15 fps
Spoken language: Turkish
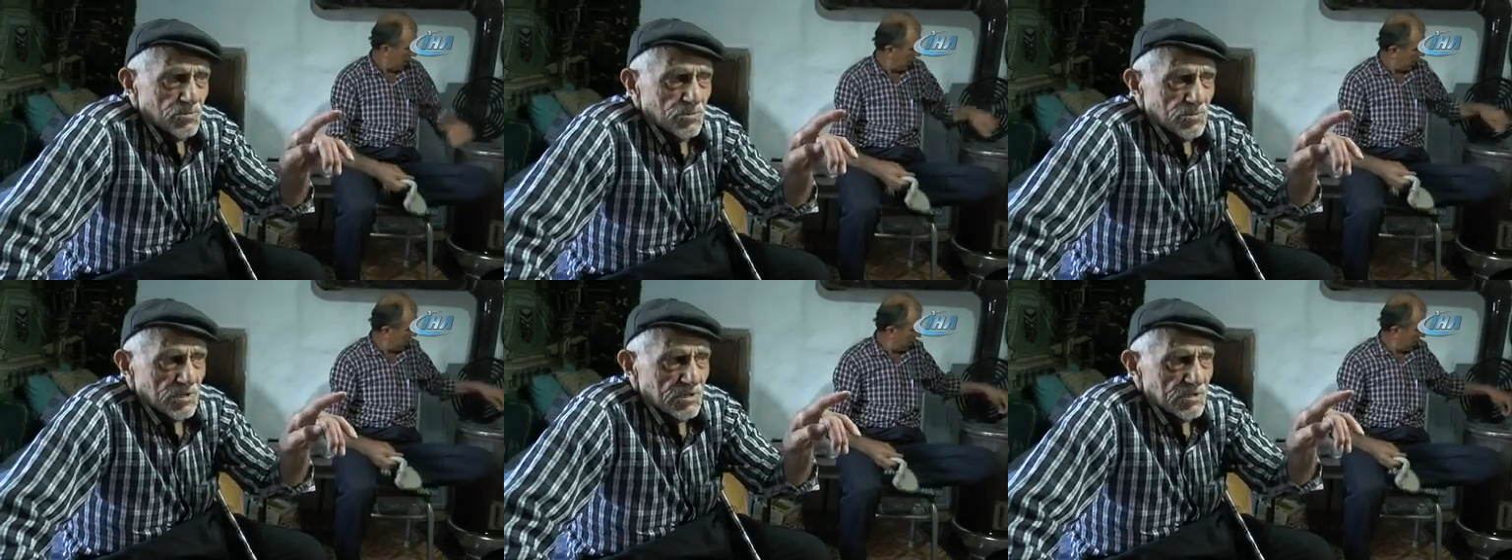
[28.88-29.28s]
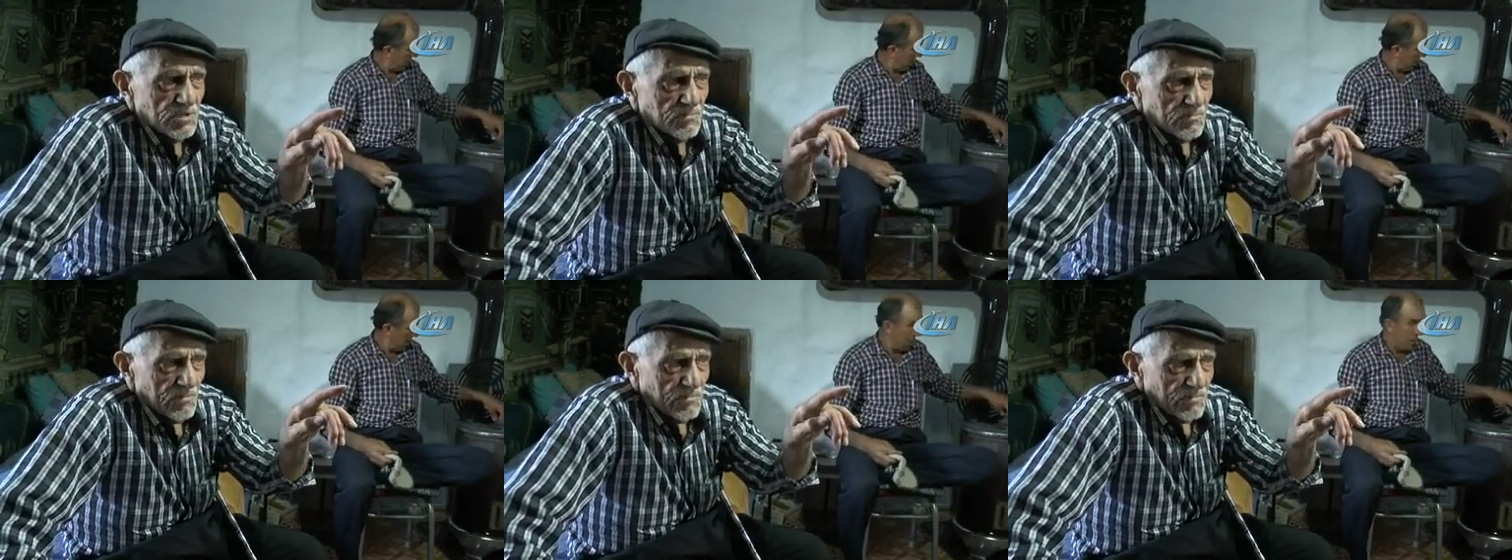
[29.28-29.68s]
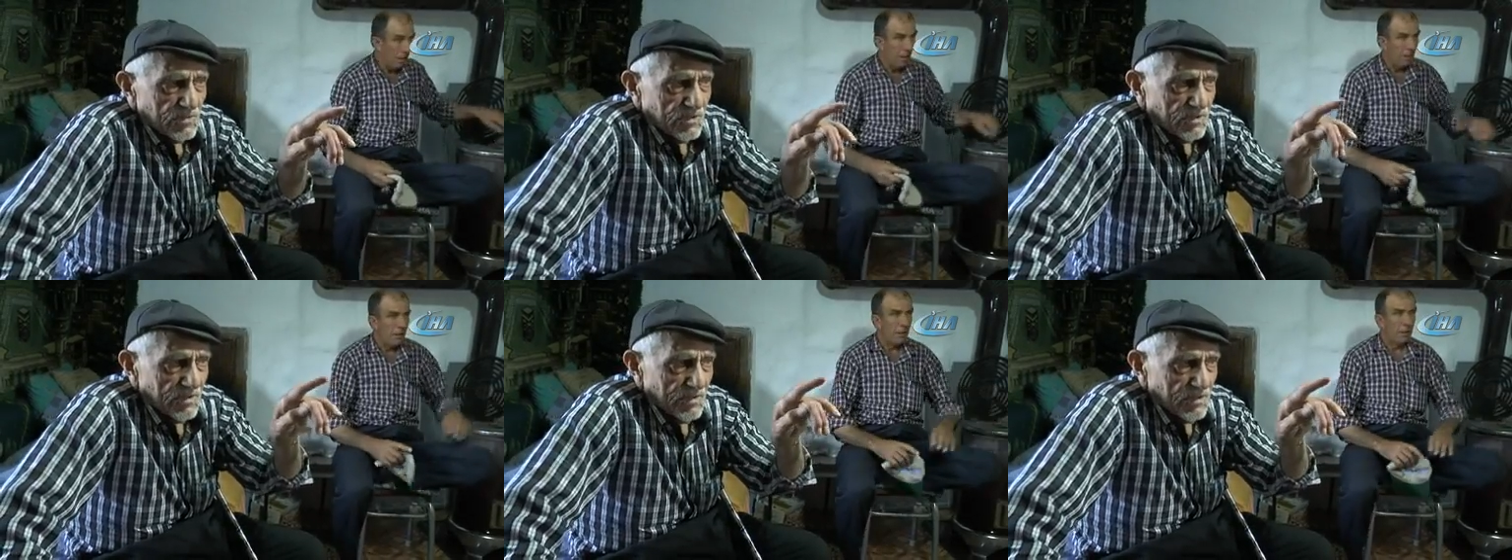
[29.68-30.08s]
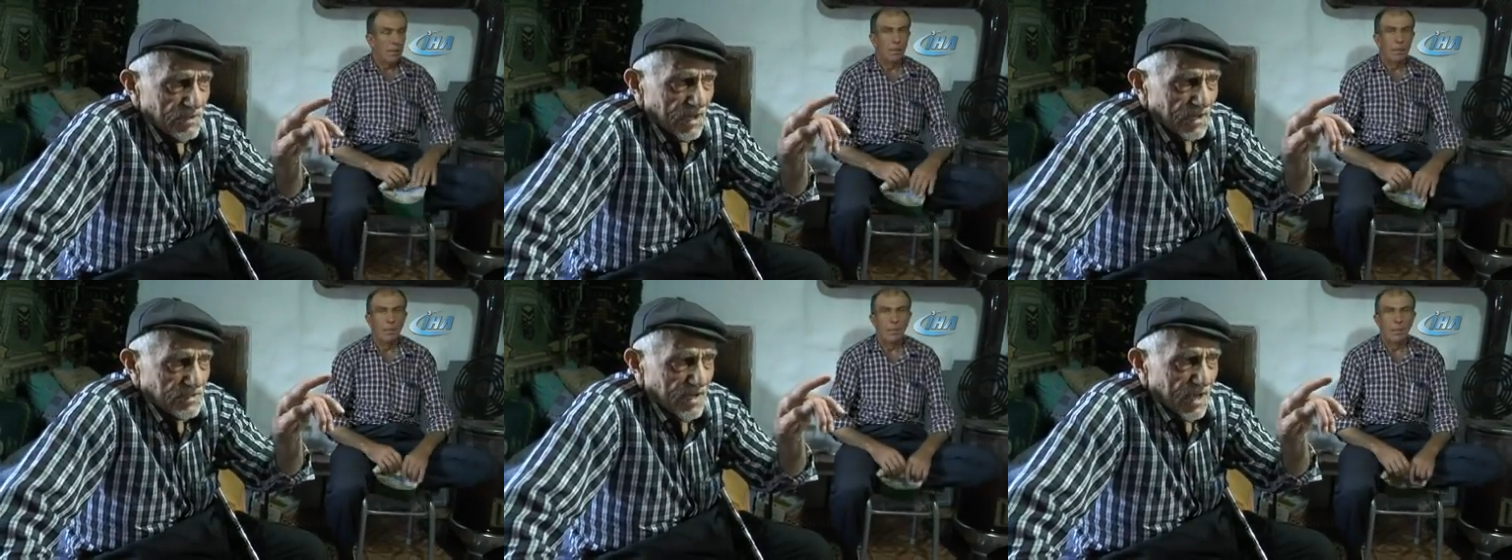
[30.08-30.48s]
Şu kızım
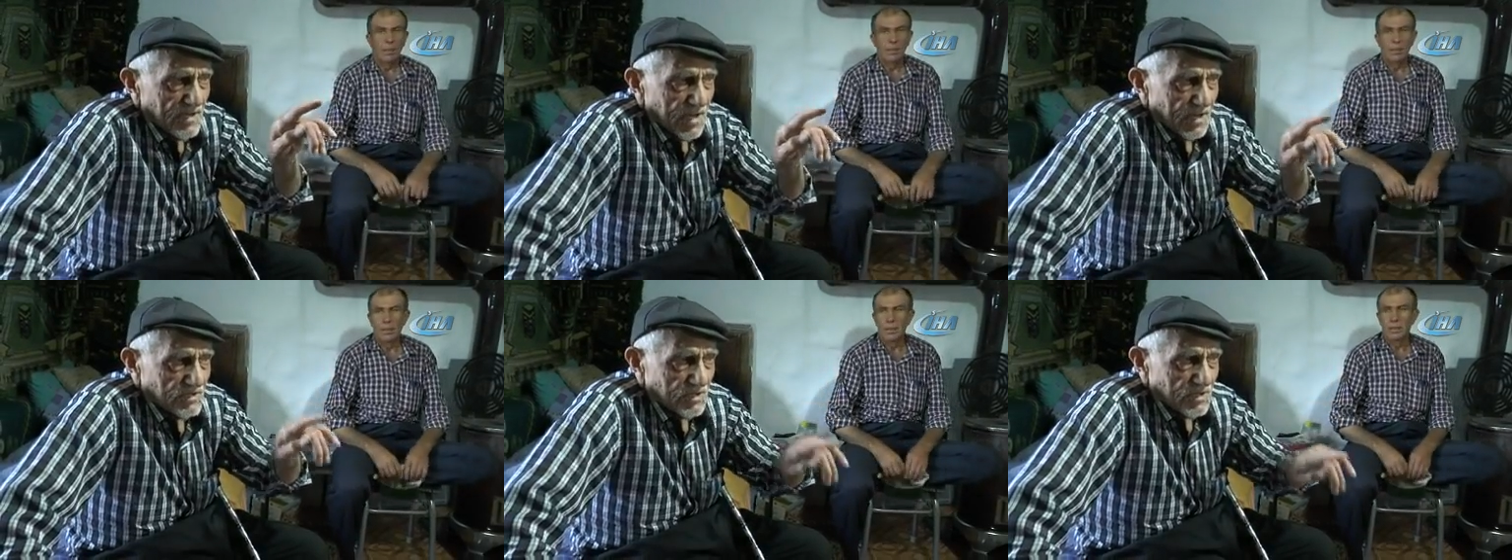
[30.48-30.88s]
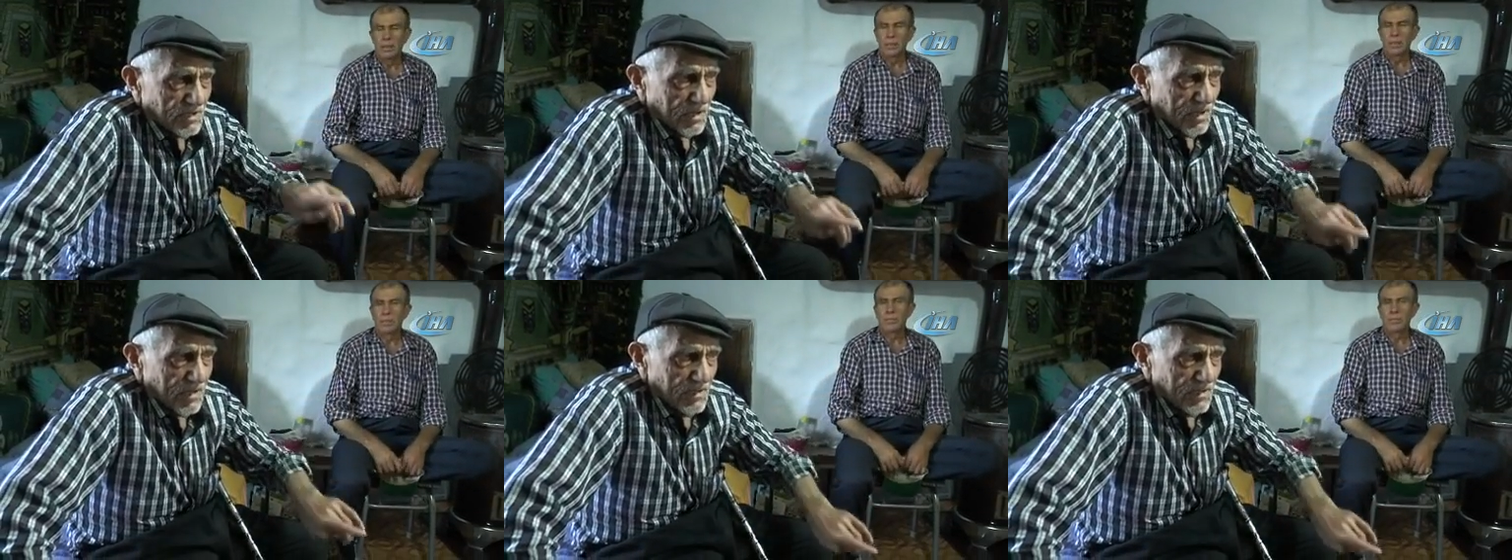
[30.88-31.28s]
80 yaşında.